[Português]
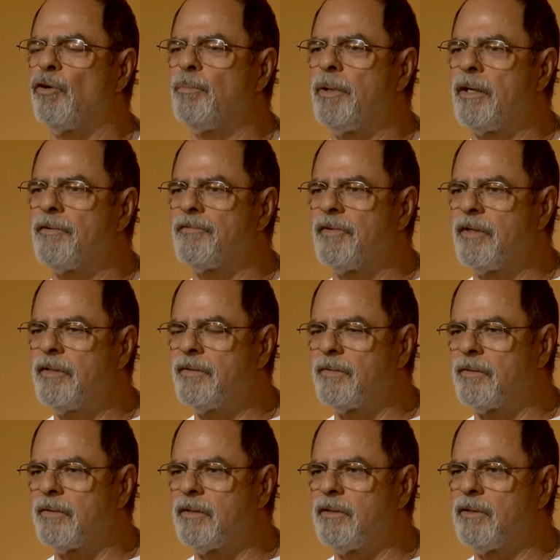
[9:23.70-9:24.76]
Barry
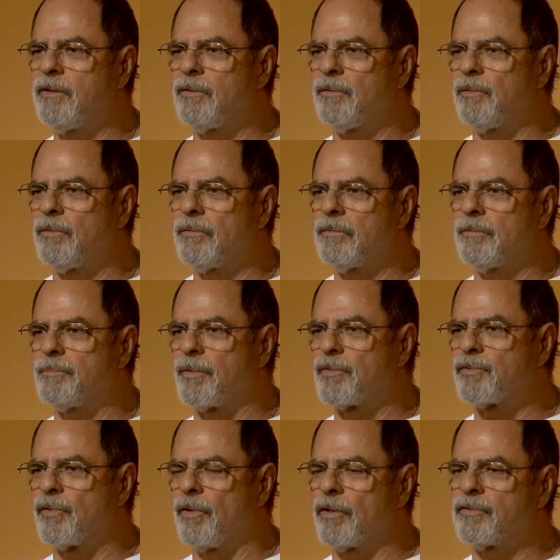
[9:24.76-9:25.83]
veio e o
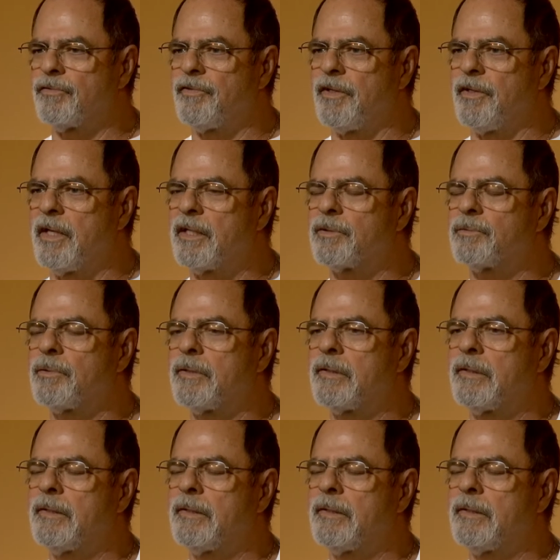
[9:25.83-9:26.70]
professor Otto Veneto